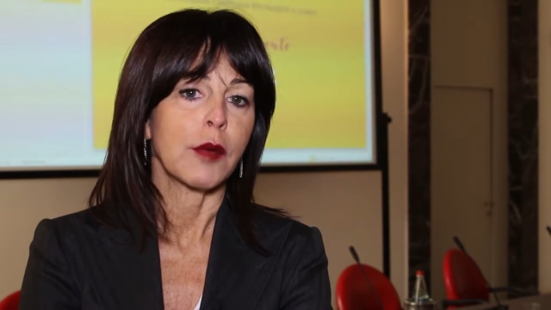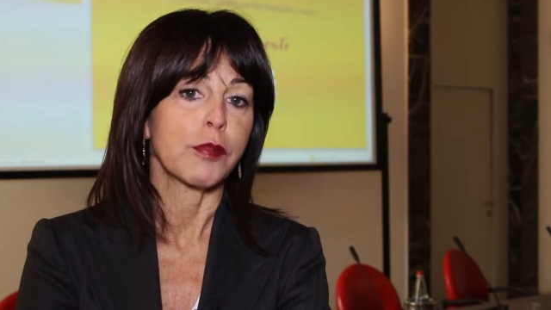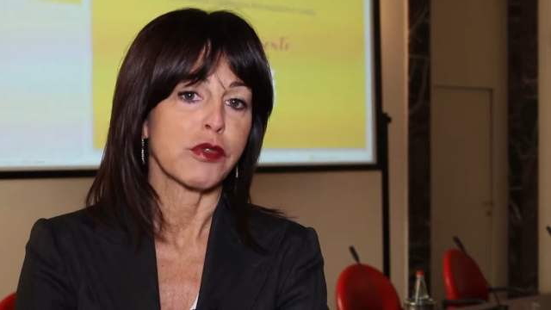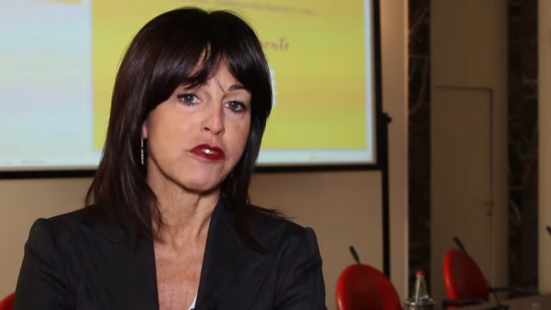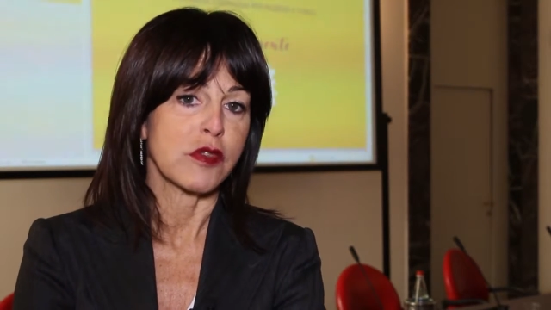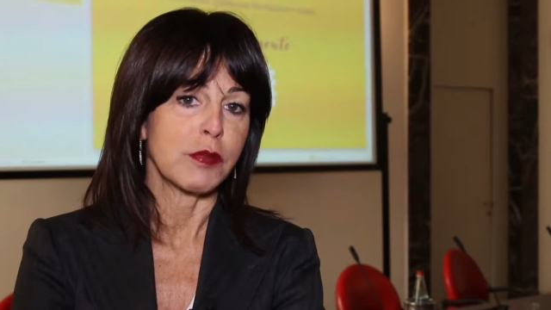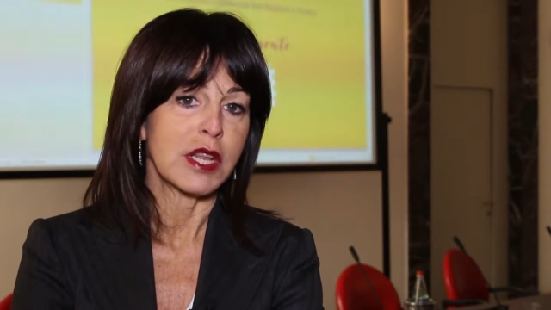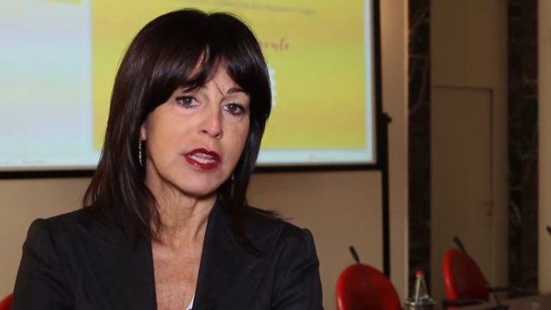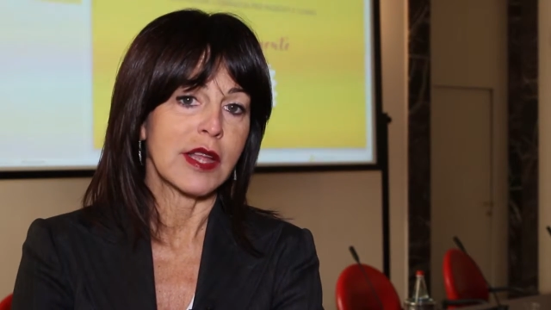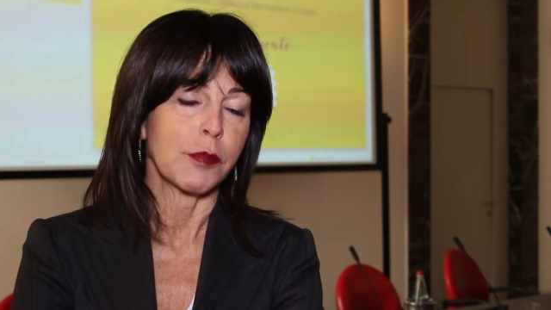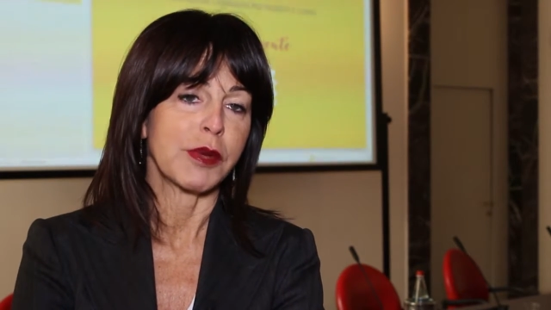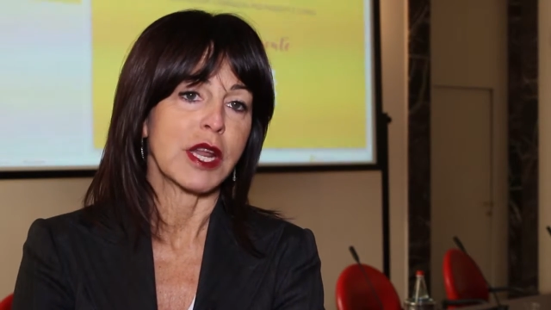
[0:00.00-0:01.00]
la
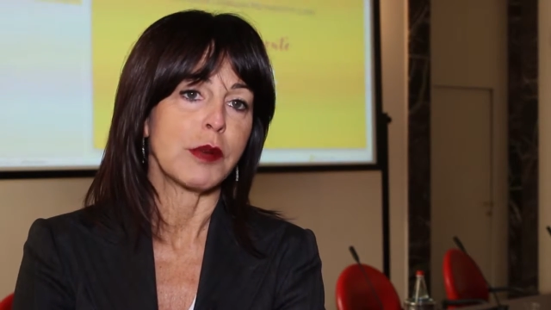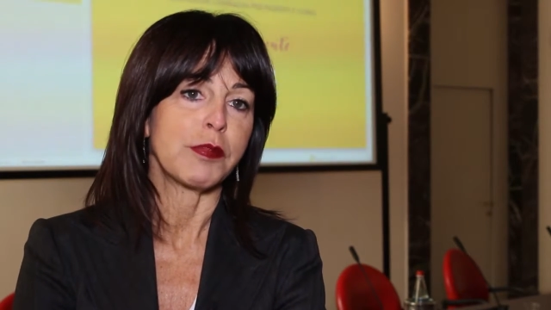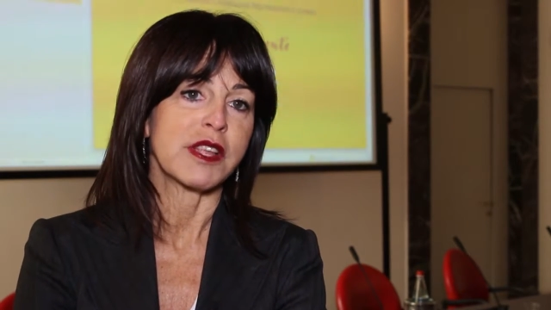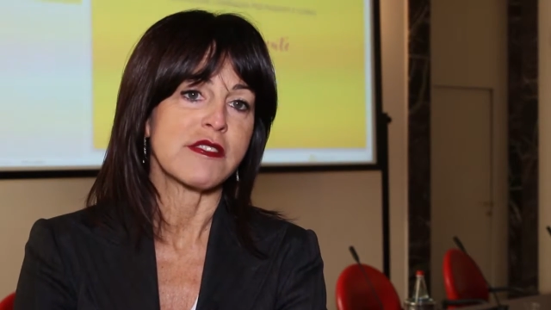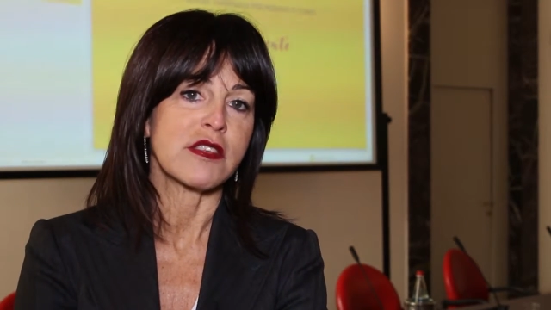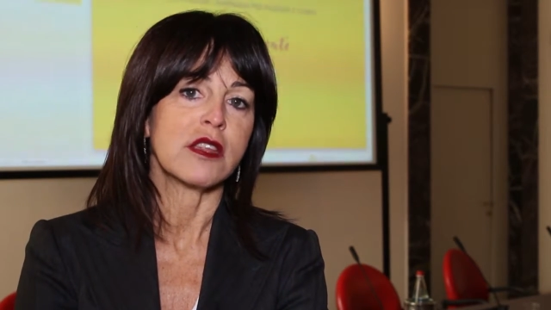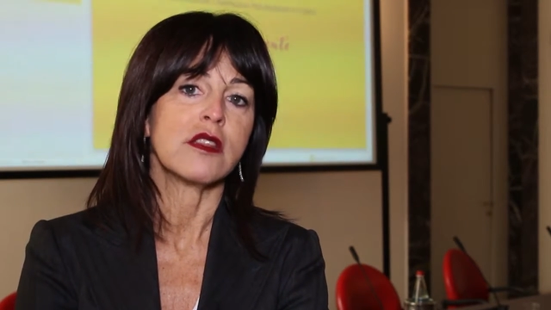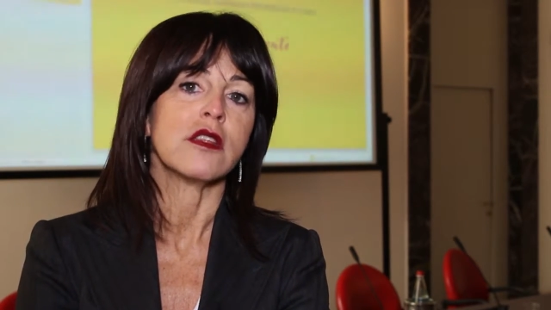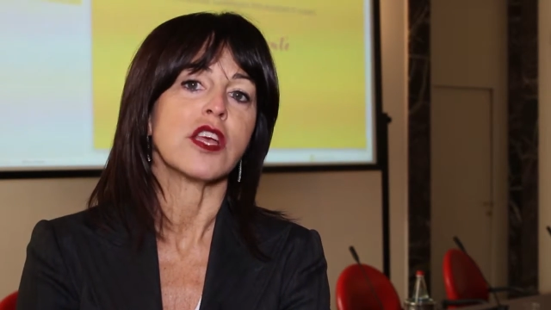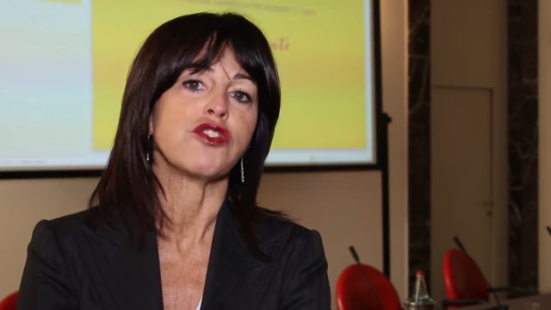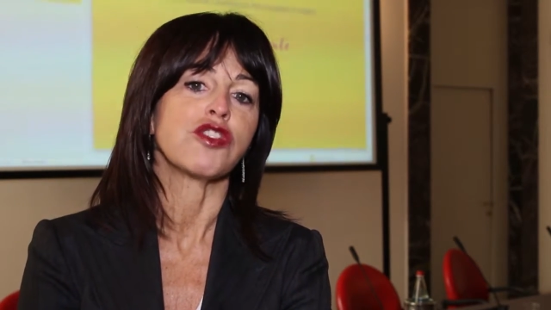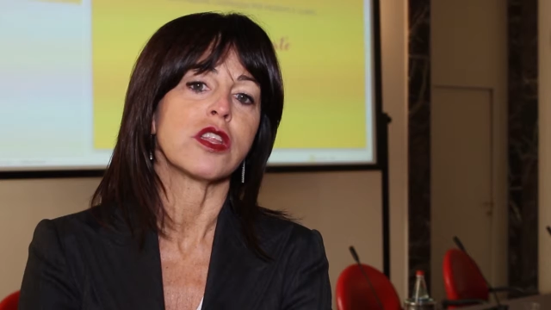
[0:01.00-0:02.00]
possibilità per il
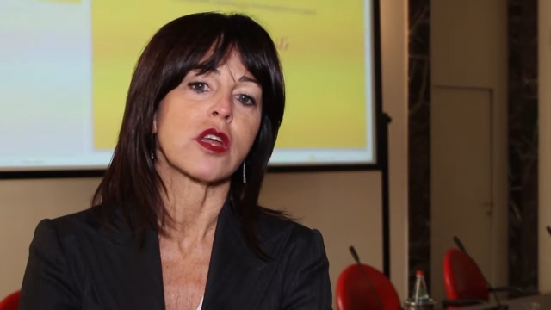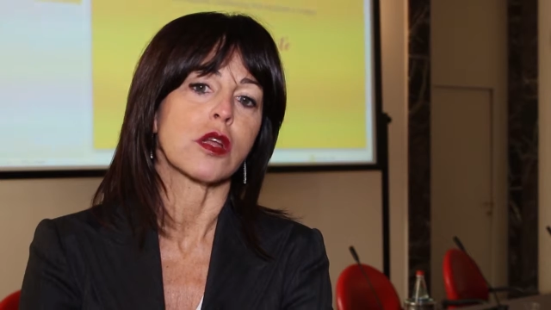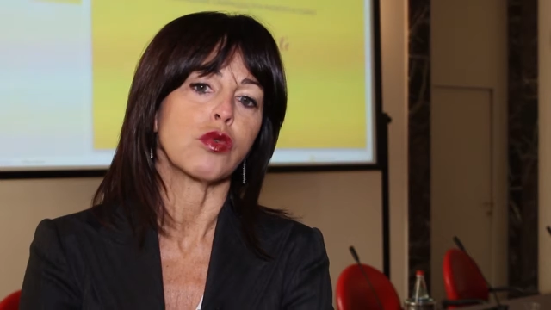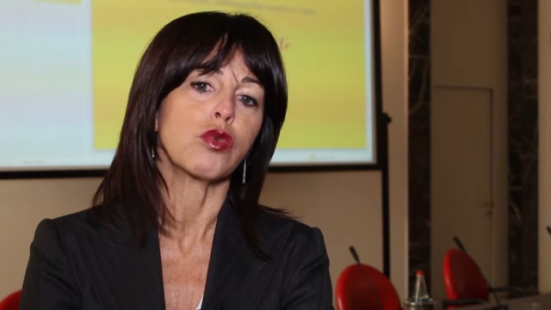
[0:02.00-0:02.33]
paziente di accedere